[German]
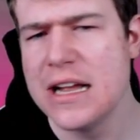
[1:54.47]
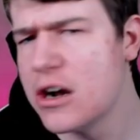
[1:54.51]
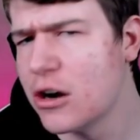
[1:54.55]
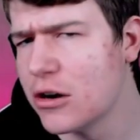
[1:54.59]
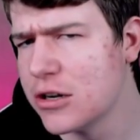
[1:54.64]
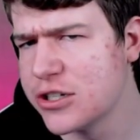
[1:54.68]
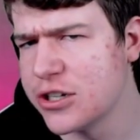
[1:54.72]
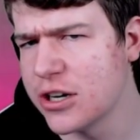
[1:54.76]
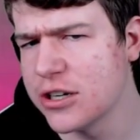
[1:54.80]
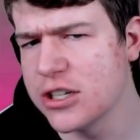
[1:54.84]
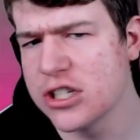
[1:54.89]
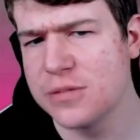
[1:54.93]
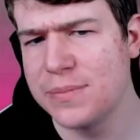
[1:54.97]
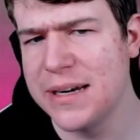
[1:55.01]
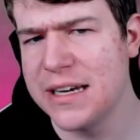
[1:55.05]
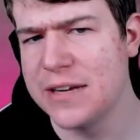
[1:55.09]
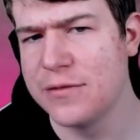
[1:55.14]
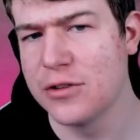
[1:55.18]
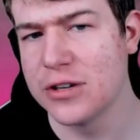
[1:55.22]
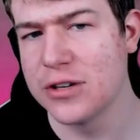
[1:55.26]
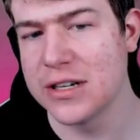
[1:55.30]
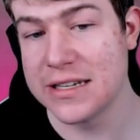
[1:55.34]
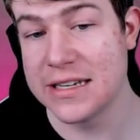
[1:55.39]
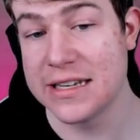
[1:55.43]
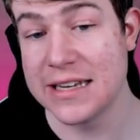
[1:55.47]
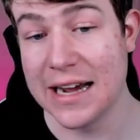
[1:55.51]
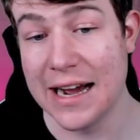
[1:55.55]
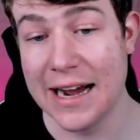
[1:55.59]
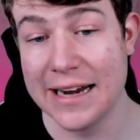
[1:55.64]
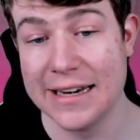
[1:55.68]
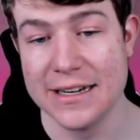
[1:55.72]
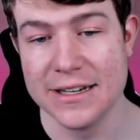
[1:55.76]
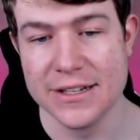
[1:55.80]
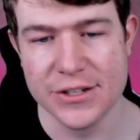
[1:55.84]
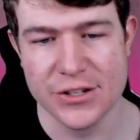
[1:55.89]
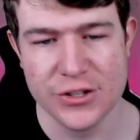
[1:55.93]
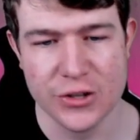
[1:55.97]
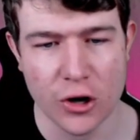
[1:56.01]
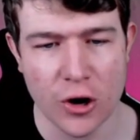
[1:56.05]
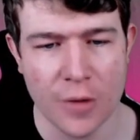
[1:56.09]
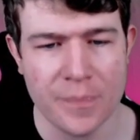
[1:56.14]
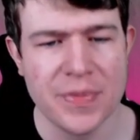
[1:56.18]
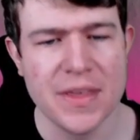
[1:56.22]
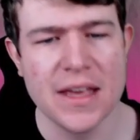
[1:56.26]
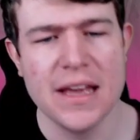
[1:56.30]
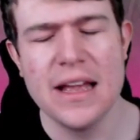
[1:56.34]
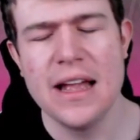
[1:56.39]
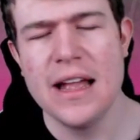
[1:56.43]
Und sonst spiele ich wirklich keinen.
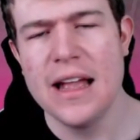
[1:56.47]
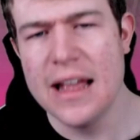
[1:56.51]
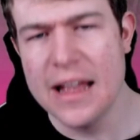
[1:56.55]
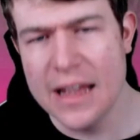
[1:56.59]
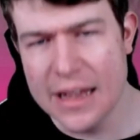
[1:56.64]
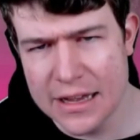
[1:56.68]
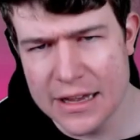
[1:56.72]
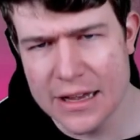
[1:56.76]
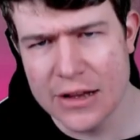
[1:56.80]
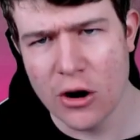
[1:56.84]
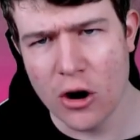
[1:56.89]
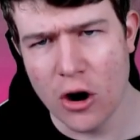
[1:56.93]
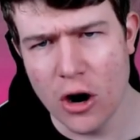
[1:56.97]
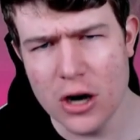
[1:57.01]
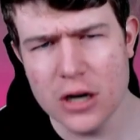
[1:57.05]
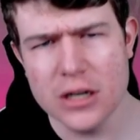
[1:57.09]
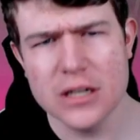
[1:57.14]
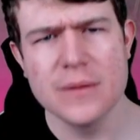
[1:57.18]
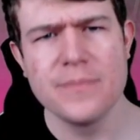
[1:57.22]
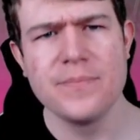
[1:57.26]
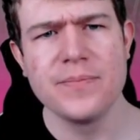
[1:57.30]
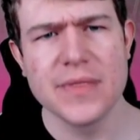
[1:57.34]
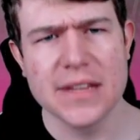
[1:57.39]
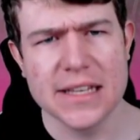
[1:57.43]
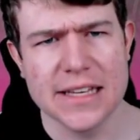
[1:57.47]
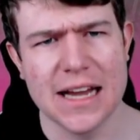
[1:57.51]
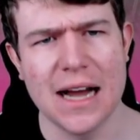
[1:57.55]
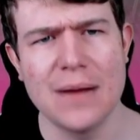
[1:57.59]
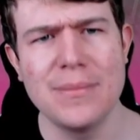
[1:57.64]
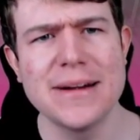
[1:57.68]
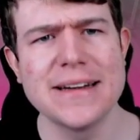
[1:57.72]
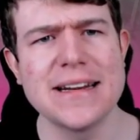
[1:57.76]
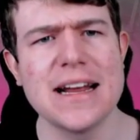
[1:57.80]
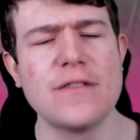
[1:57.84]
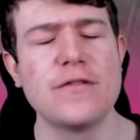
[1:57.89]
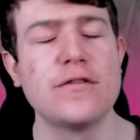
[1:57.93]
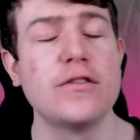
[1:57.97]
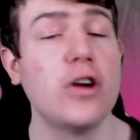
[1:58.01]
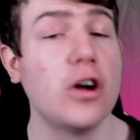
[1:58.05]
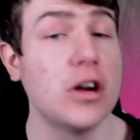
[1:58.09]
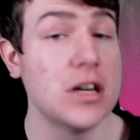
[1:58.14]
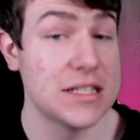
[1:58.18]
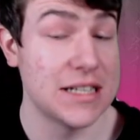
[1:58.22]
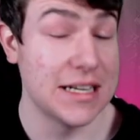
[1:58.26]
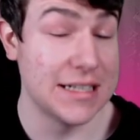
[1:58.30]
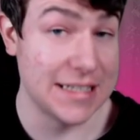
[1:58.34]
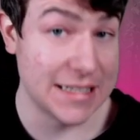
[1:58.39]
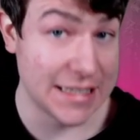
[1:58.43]
So, Hawk kann man ja
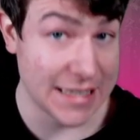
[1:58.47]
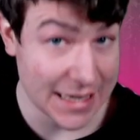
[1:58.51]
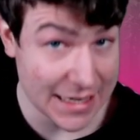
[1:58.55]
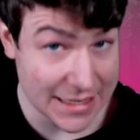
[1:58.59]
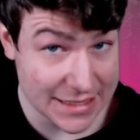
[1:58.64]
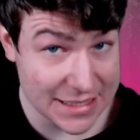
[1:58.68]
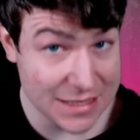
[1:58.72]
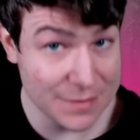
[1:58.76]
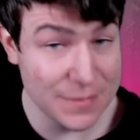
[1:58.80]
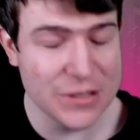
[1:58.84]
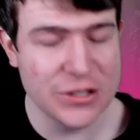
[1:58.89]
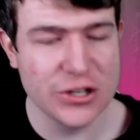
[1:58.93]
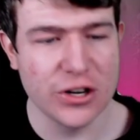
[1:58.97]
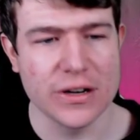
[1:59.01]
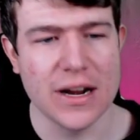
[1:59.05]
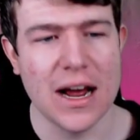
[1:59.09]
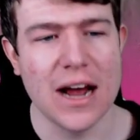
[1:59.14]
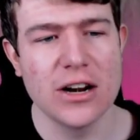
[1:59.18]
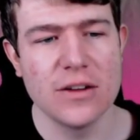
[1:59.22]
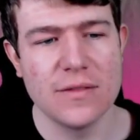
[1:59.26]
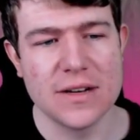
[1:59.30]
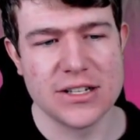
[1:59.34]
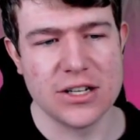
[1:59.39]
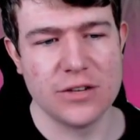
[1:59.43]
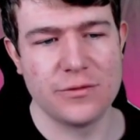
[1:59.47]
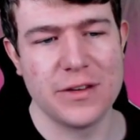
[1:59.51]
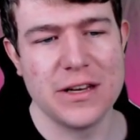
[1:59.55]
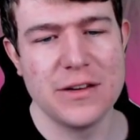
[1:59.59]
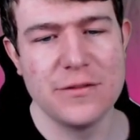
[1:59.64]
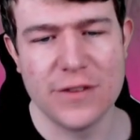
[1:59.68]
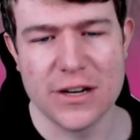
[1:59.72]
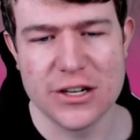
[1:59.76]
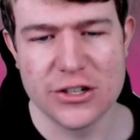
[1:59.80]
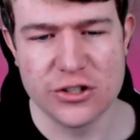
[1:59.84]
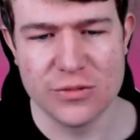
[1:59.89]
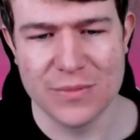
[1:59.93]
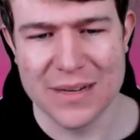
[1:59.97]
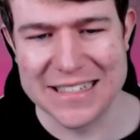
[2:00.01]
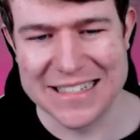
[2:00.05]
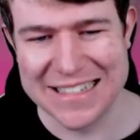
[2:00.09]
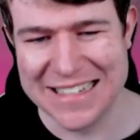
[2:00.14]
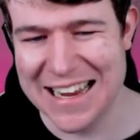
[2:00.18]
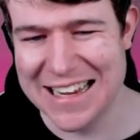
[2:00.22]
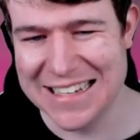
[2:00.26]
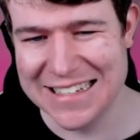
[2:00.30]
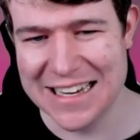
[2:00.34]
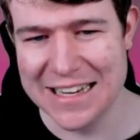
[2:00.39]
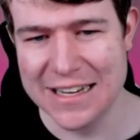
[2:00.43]
flawless an also den Kings ziehen mit Tornado, was auf jeden Fall schon mal
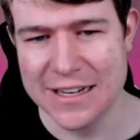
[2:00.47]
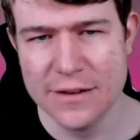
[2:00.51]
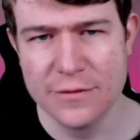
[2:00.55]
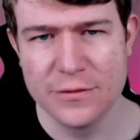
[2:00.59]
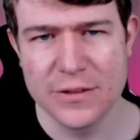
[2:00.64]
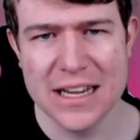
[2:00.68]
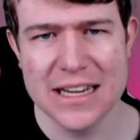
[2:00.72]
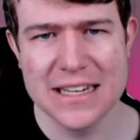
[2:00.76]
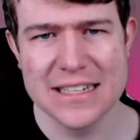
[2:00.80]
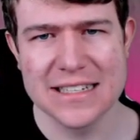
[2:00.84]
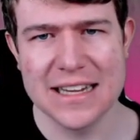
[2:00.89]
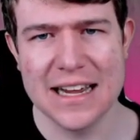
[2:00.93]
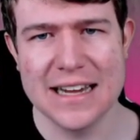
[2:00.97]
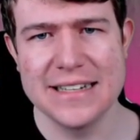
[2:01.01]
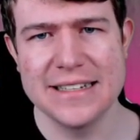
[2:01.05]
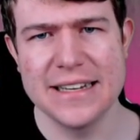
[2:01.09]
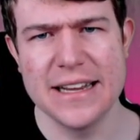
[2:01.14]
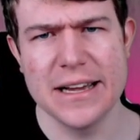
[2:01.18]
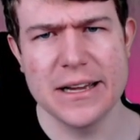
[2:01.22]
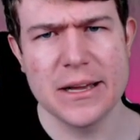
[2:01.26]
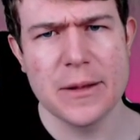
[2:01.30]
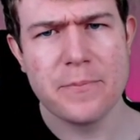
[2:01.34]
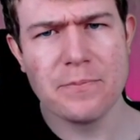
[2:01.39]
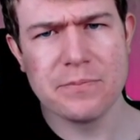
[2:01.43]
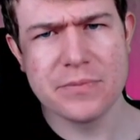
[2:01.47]
sehr, sehr hilft gegen sein Deck.